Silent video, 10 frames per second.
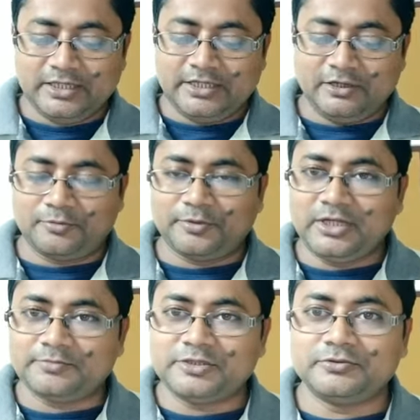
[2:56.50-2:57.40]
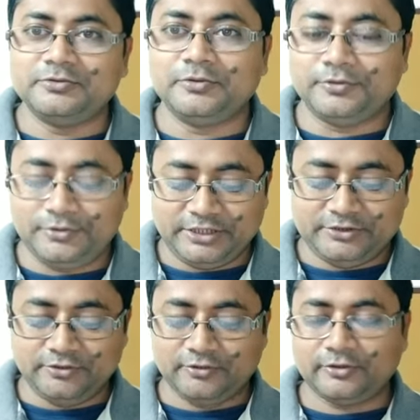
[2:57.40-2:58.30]
নেওয়ার পরে আপনি শুরু করুন এর
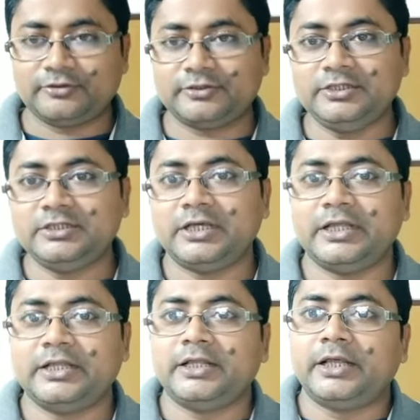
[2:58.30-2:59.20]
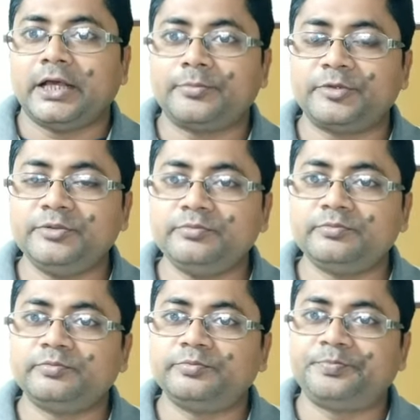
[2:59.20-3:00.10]
জন্য কত কি আপনি
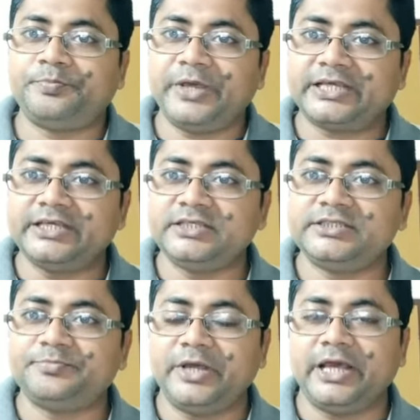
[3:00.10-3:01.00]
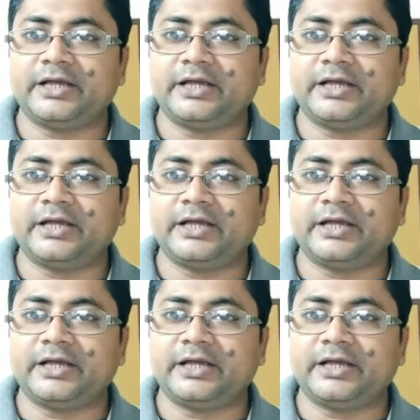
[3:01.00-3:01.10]
প্যাকিং যে প্যাক